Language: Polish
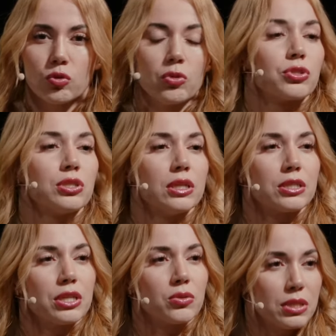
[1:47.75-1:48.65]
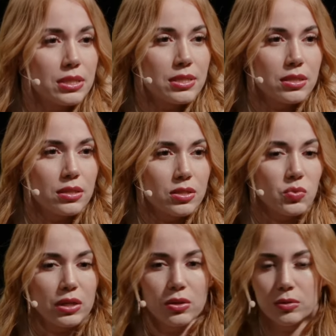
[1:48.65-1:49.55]
mąż nie chciał nic
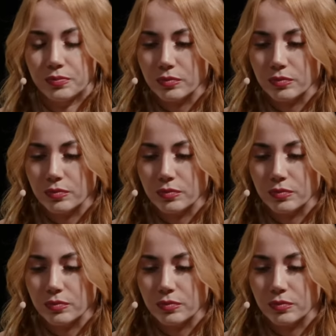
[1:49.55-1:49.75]
złego